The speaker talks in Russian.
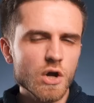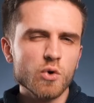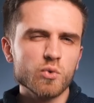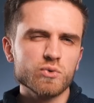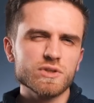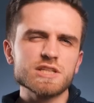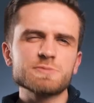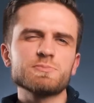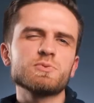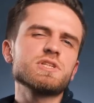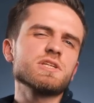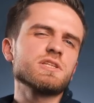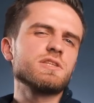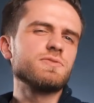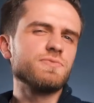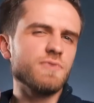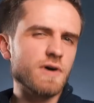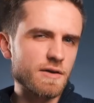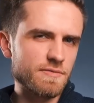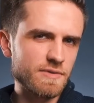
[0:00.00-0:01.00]
У нас будет
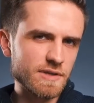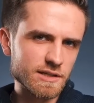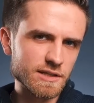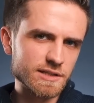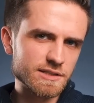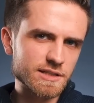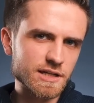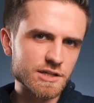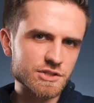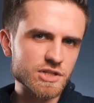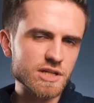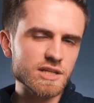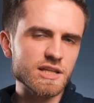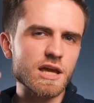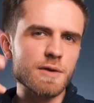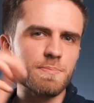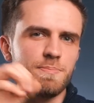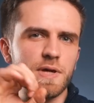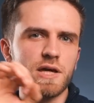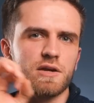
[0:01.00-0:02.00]
два вида
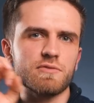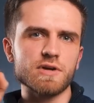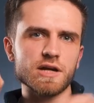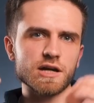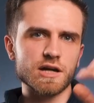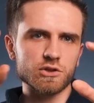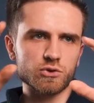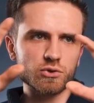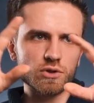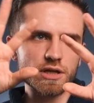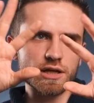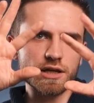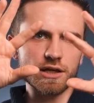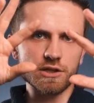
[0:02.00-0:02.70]
искажения. Первое, которое